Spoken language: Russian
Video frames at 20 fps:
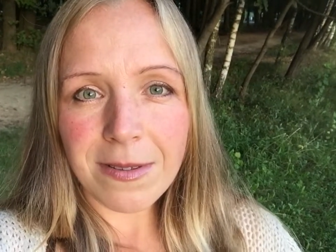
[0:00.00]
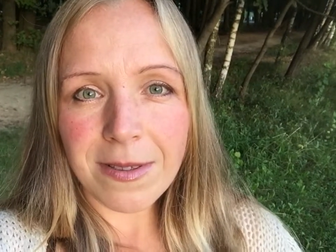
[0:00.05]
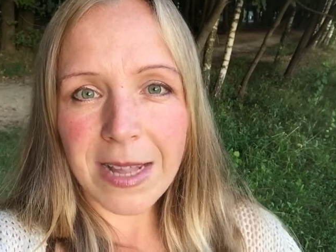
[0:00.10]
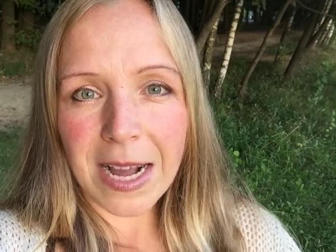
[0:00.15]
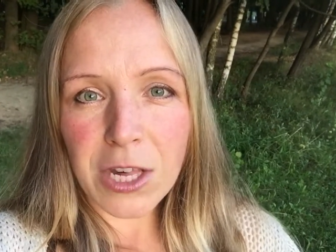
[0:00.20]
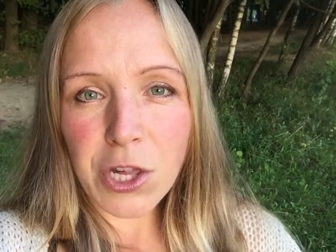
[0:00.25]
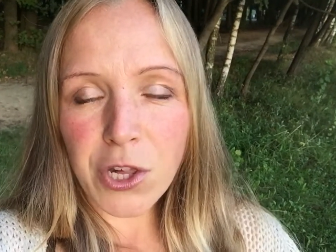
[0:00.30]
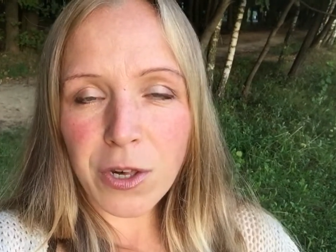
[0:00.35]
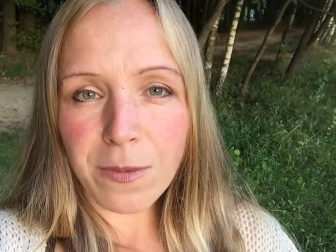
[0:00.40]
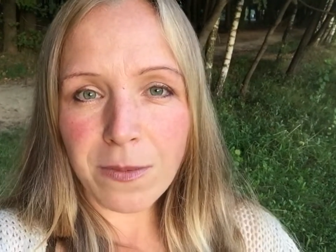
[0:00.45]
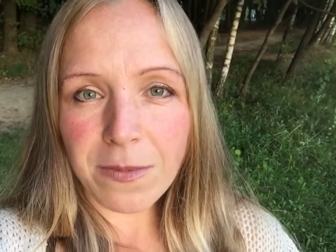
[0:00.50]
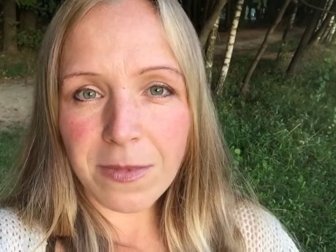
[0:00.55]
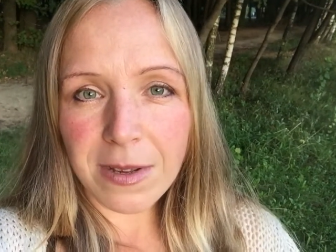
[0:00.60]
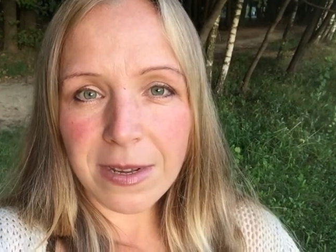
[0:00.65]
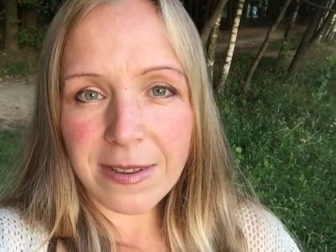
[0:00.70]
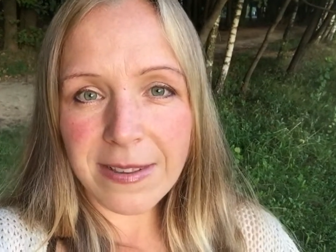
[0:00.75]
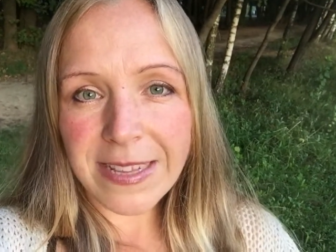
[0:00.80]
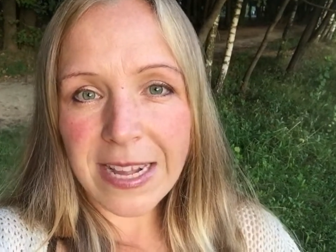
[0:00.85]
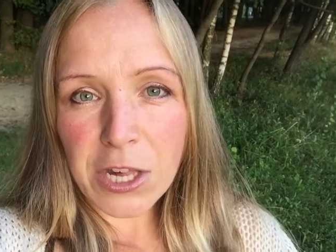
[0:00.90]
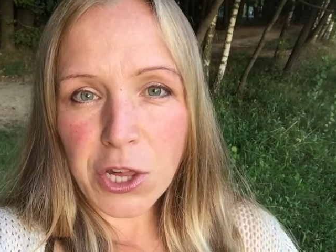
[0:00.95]
нашим,
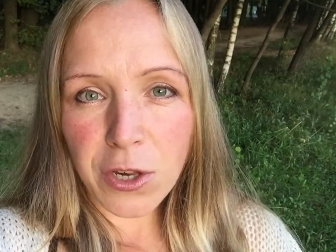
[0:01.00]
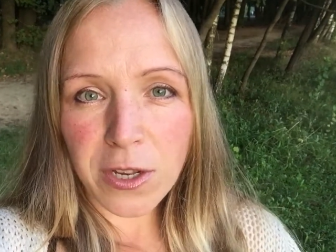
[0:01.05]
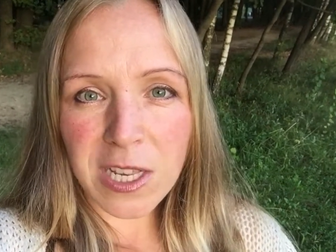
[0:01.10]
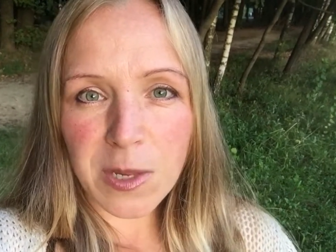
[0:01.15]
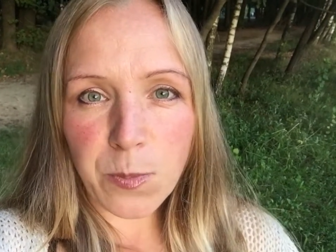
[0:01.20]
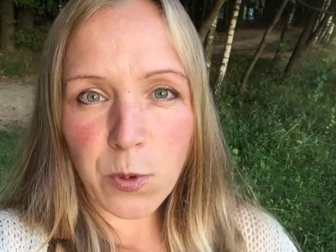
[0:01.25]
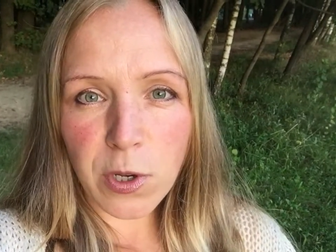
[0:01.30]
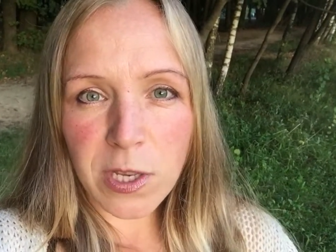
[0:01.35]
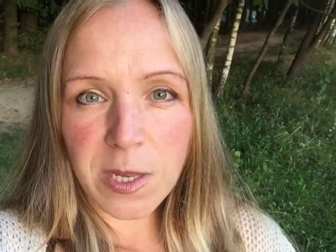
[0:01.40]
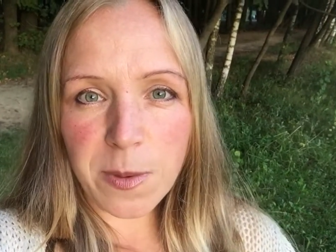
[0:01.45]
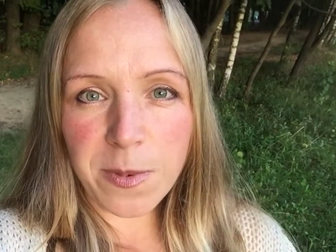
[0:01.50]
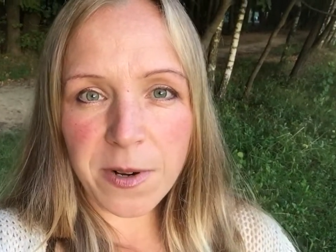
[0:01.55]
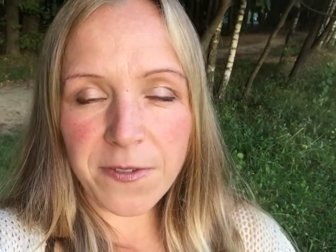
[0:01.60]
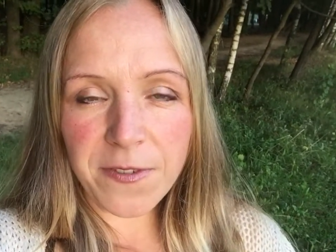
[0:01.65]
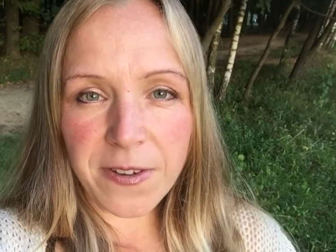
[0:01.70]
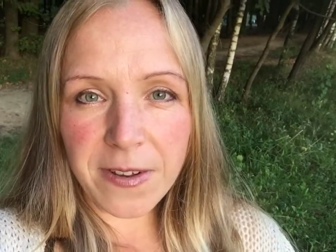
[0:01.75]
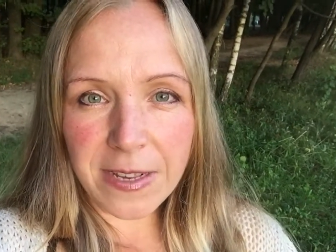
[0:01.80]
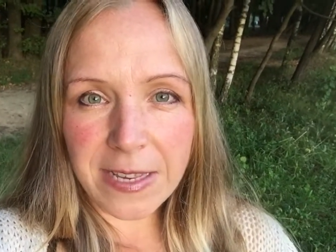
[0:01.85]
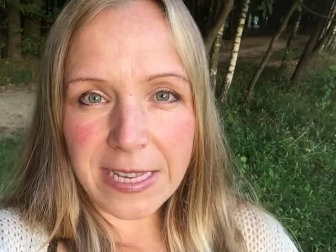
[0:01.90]
из наших способов